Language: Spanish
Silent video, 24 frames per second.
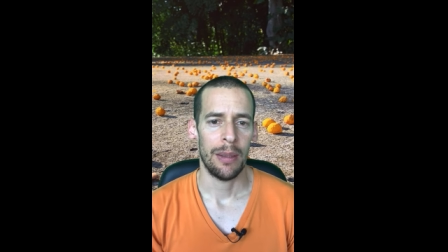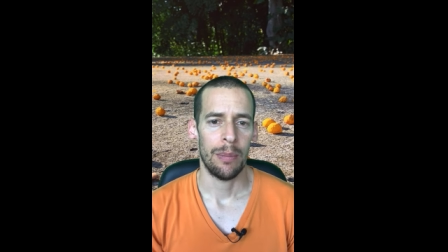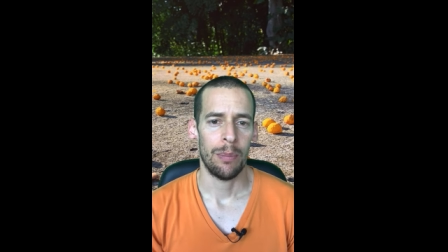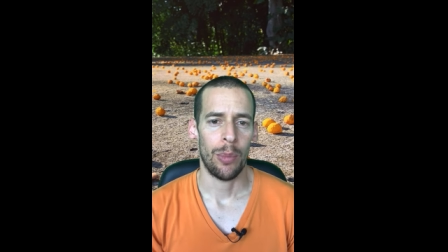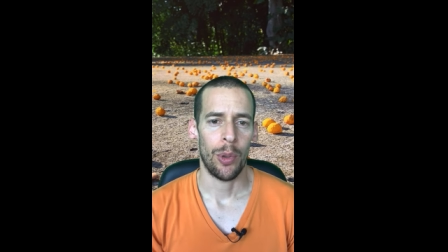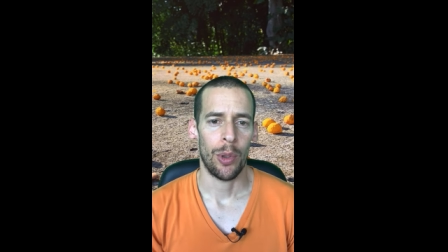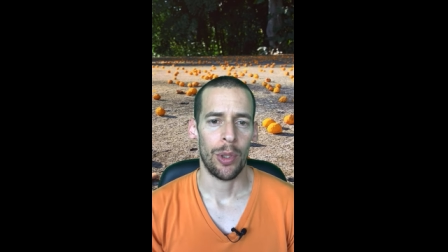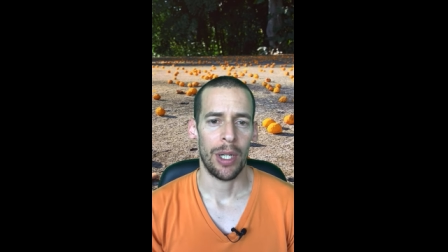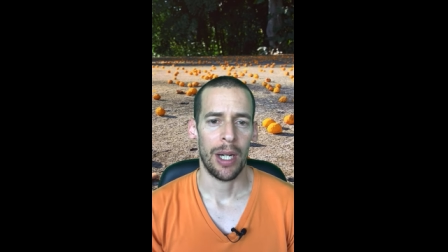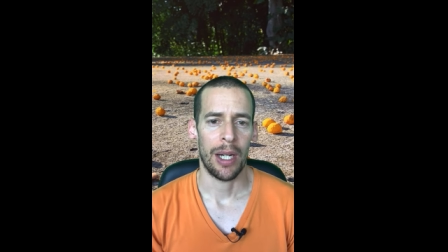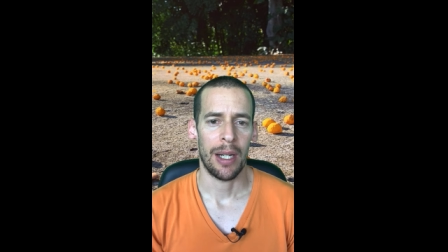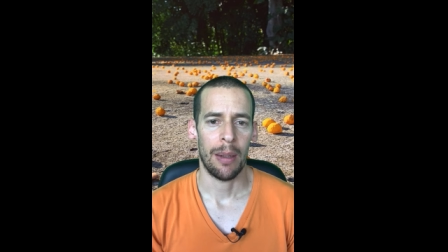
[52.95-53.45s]

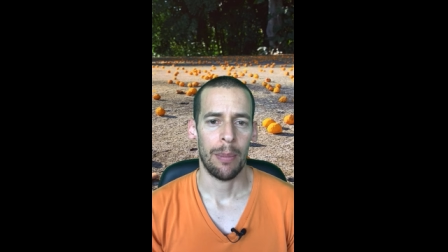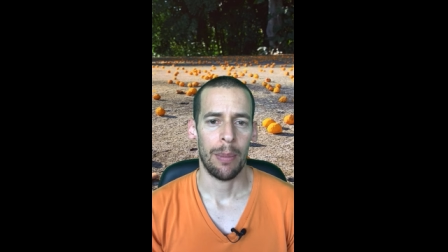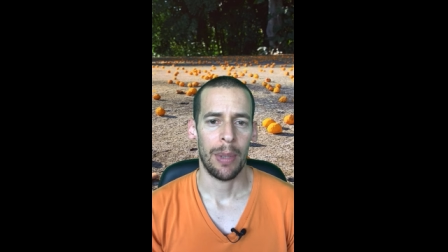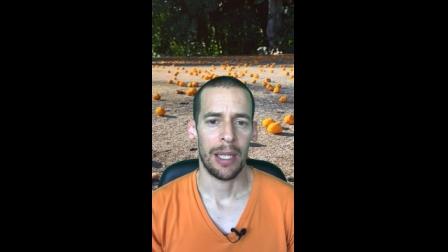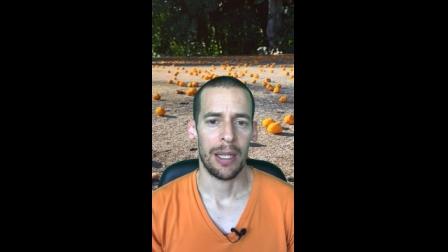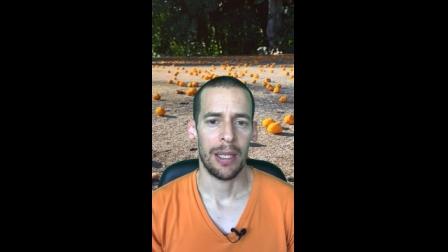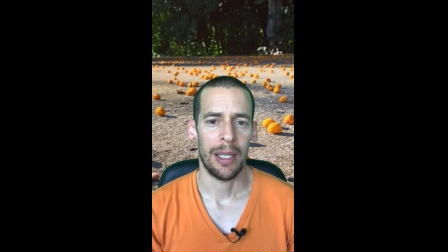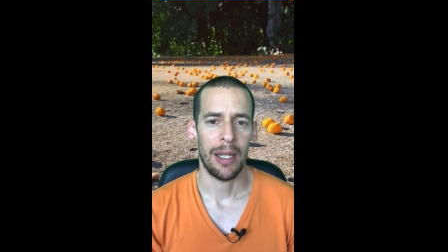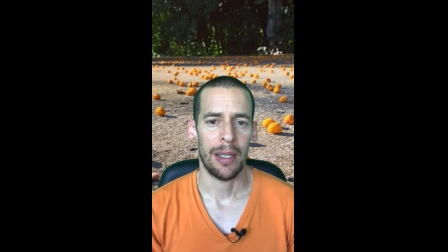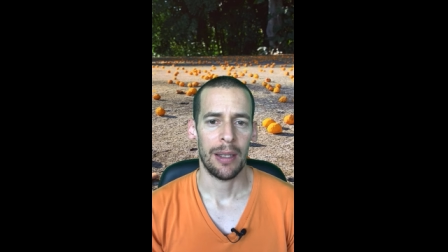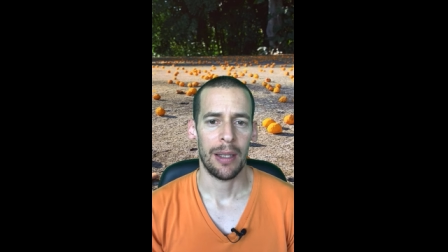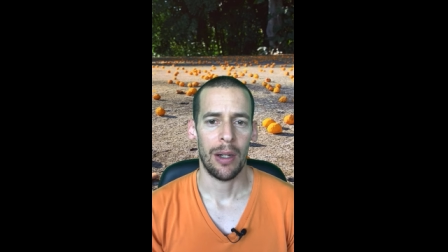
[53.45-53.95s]
podrían
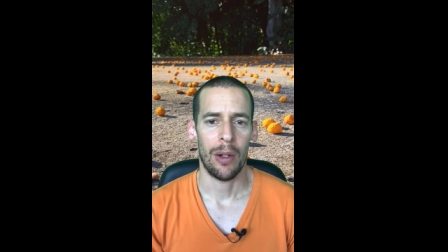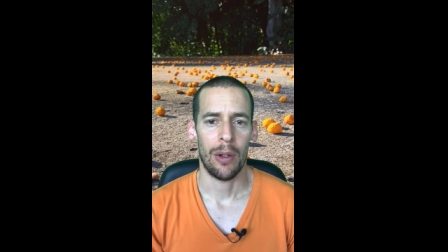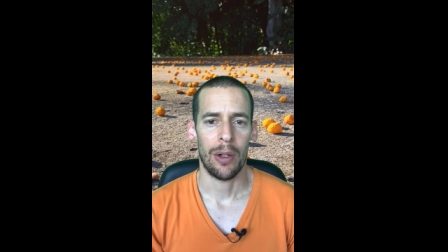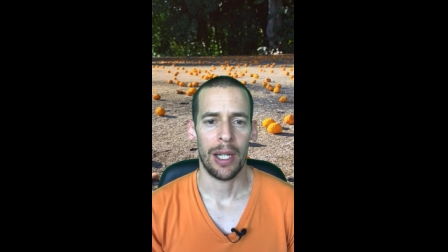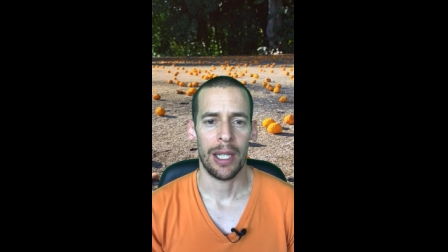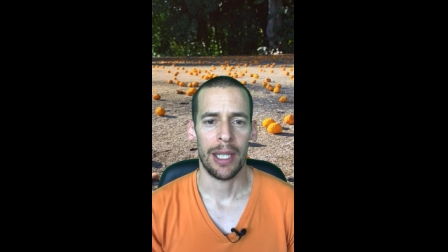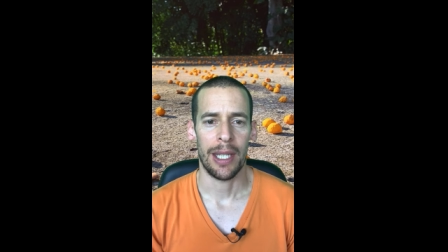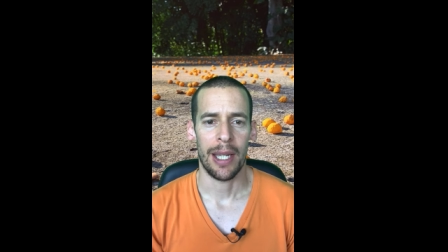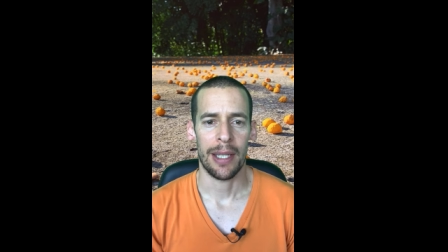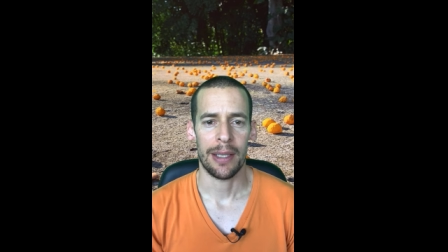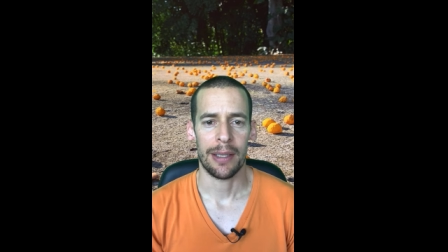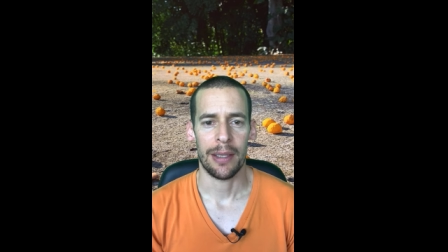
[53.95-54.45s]
aprender de lo
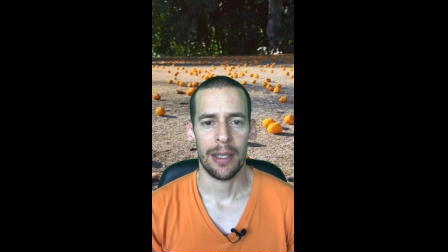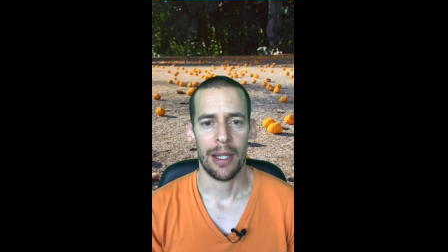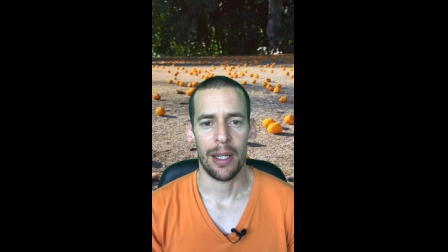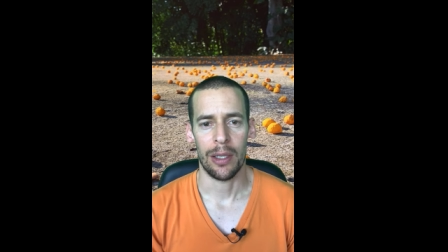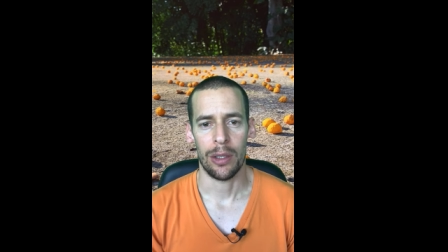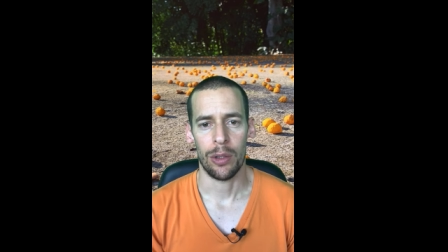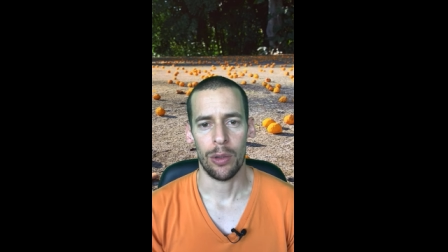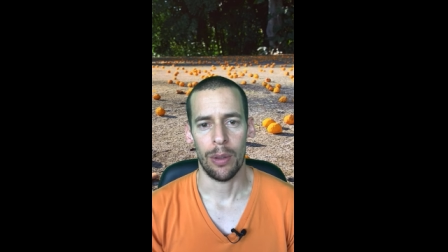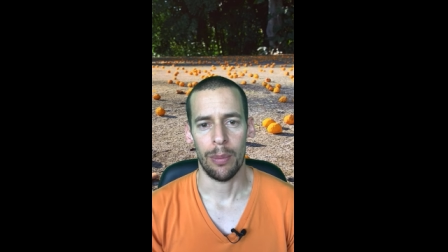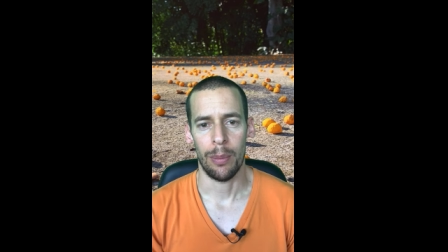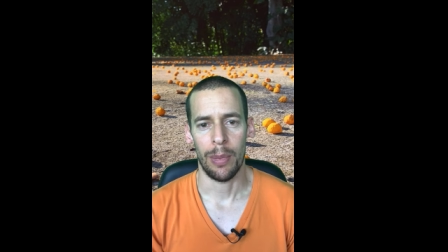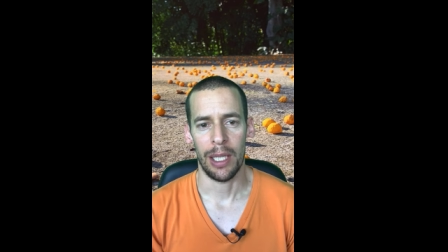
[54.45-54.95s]
que ya se ha
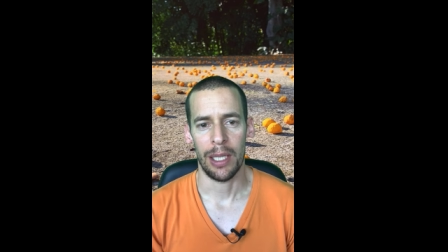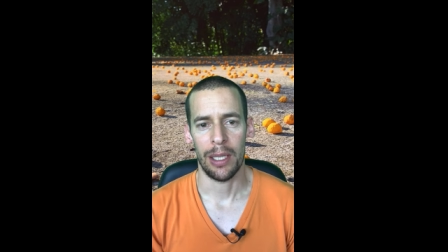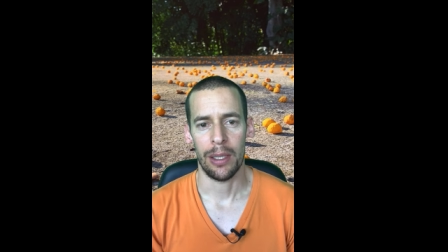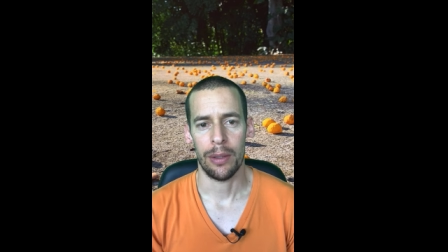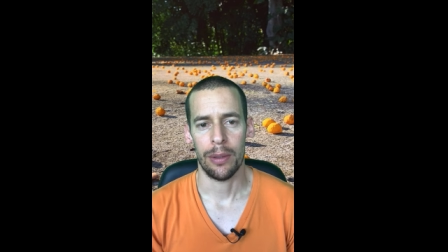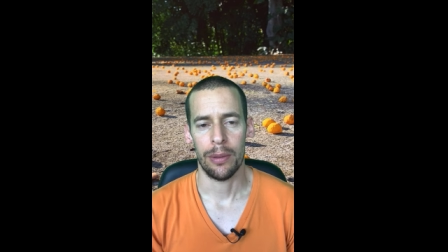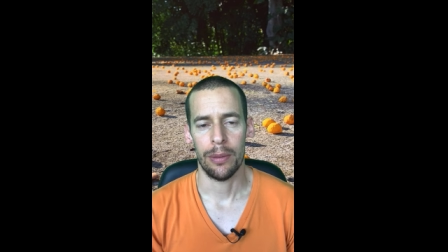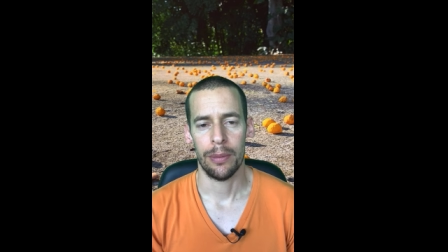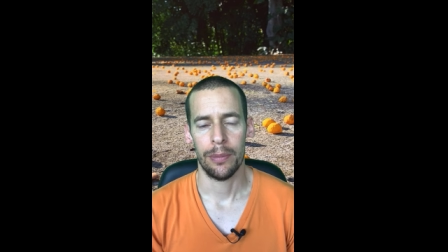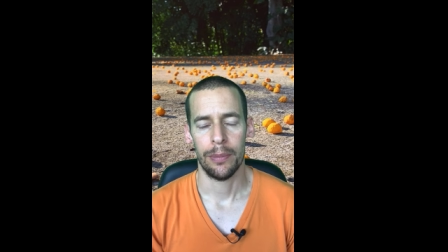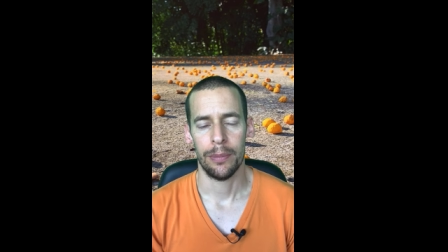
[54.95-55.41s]
hecho en México.